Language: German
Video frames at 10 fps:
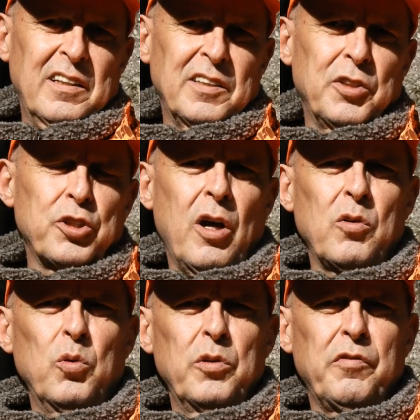Das ist
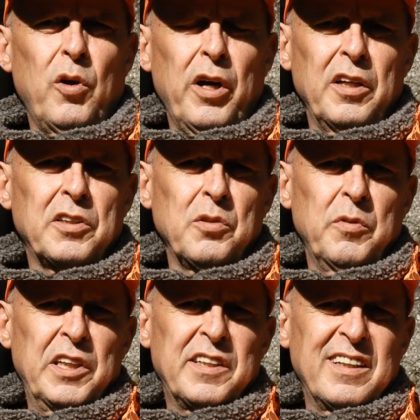auch gut vorher
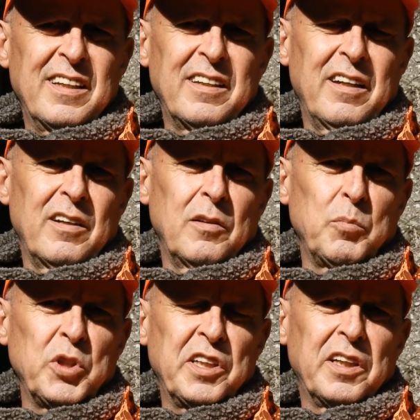zu wissen. Ja,
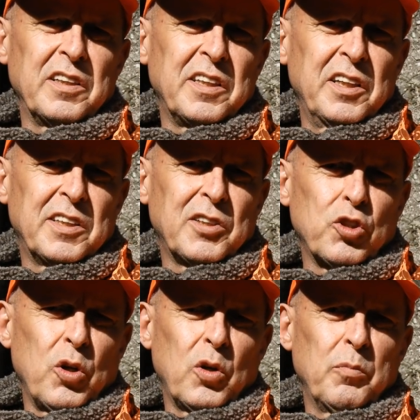muss ich einen
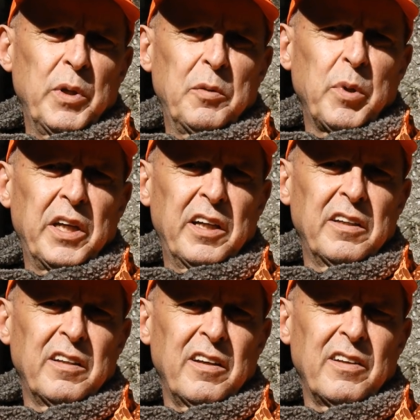Sitzstock
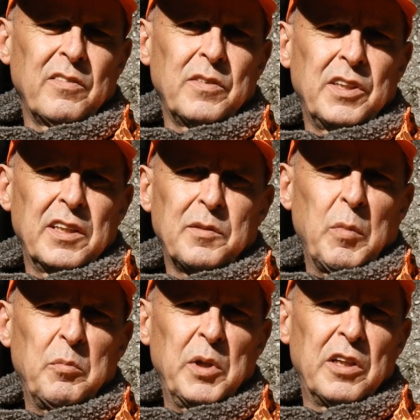mitbringen? Ja, sitzt
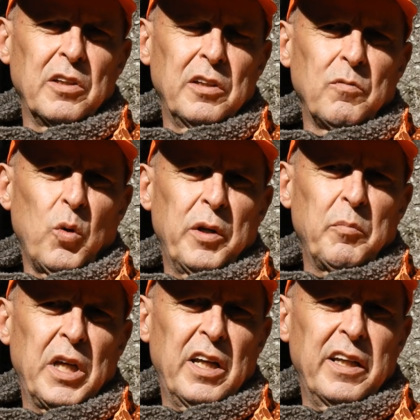man mich irgendwo
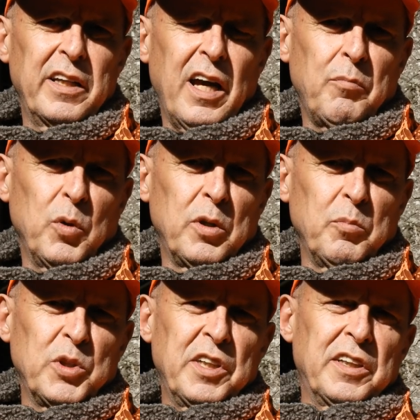im Gelände ab oder
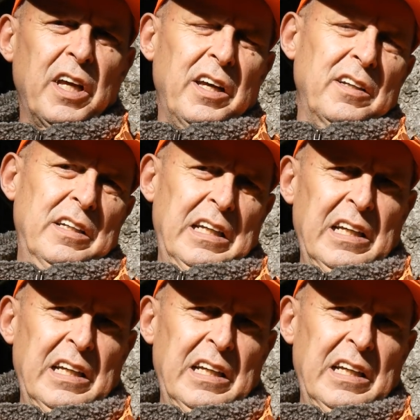muss ich naja,